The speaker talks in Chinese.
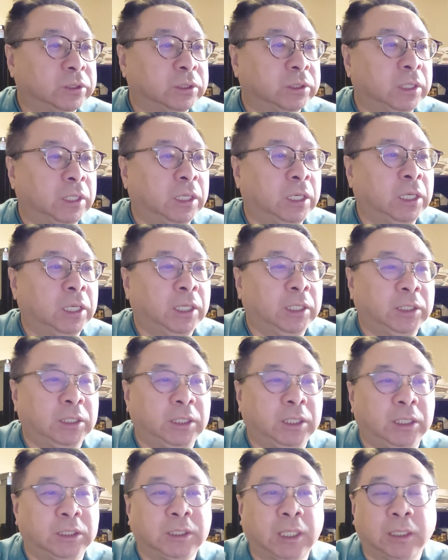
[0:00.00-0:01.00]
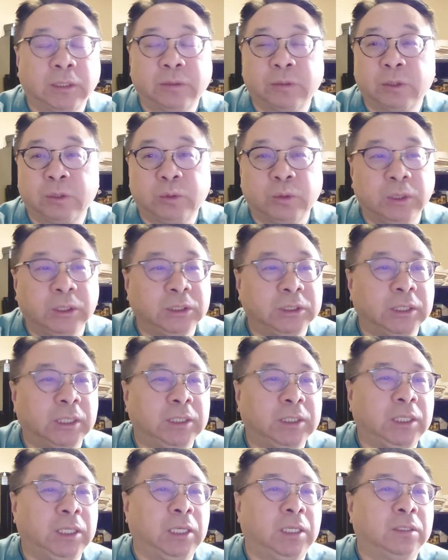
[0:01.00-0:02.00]
司的营业场所的租赁协
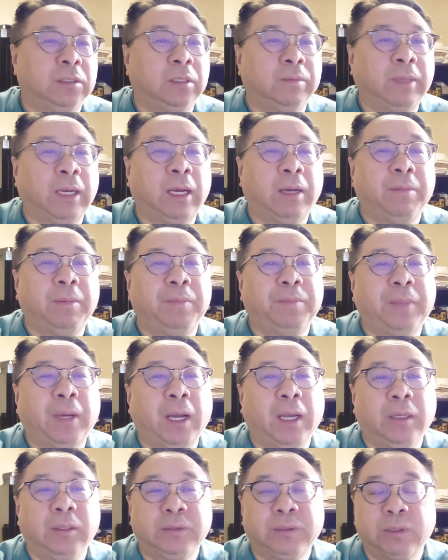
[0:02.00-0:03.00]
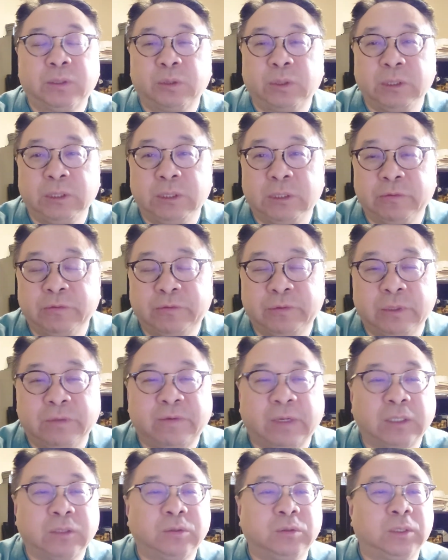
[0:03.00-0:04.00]
议，对吧？还有就是说已经付了
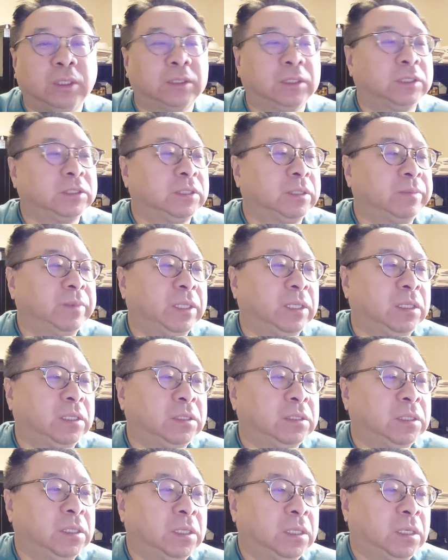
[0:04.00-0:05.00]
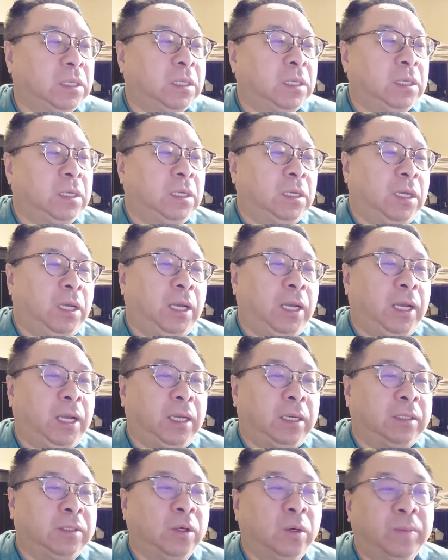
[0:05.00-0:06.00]
房租的这个证明，
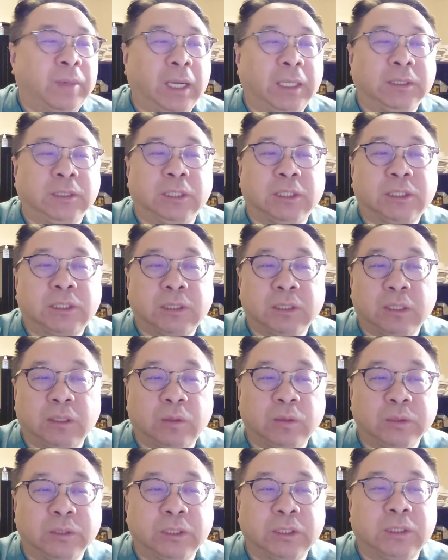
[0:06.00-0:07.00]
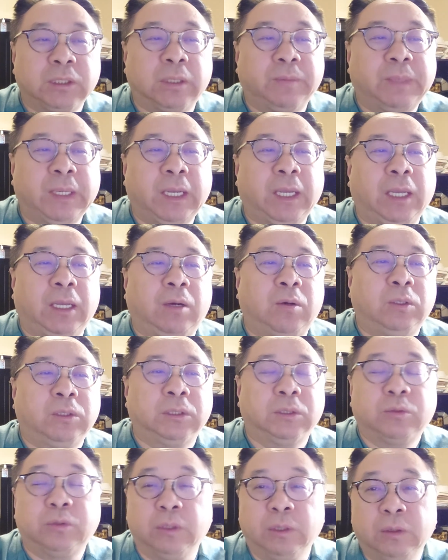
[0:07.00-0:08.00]
呃，购买一些适合公司设备或
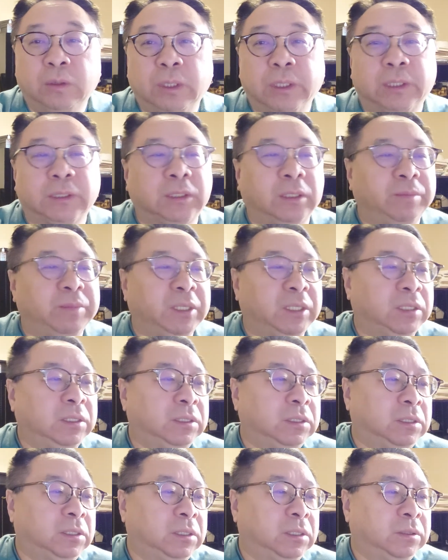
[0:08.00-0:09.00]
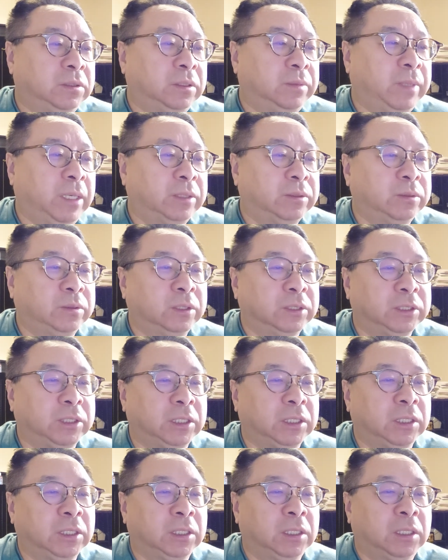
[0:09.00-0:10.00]
者存货的证明，对吧？如果
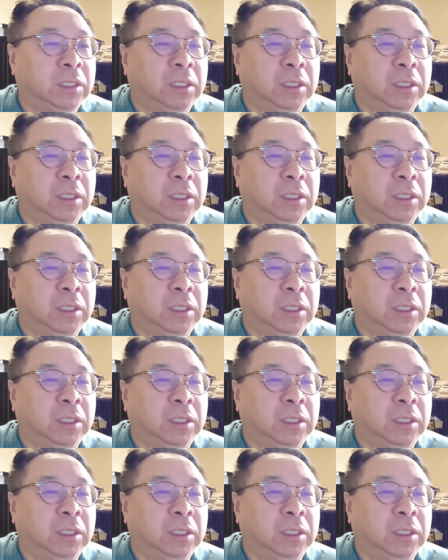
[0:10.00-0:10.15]
你